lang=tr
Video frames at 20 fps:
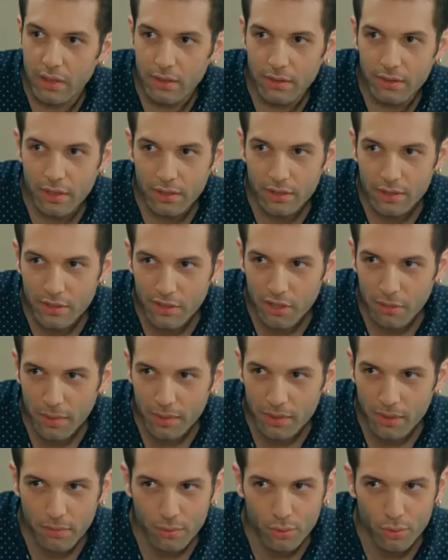Yani yakın
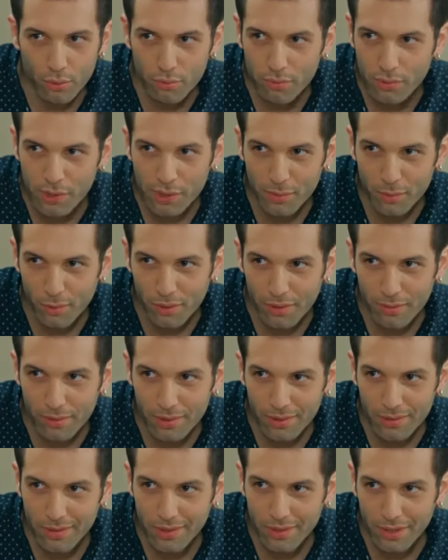zamanda bir sürprizim
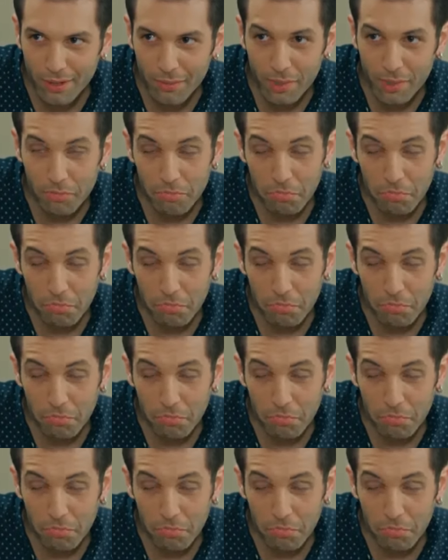olabilir dedi